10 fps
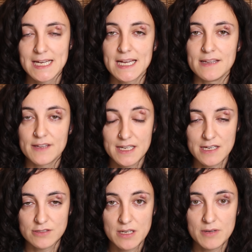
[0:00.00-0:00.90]
entre
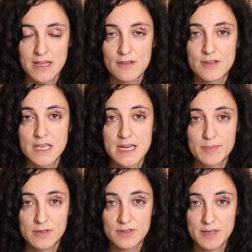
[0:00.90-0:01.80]
ya os he hablado de ella,
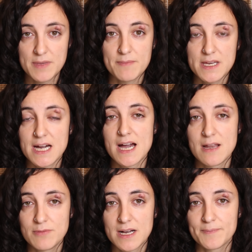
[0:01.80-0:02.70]
pero entre mi amiga
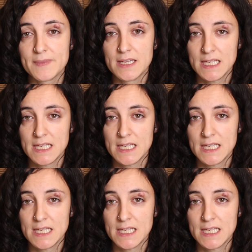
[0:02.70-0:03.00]
Alba,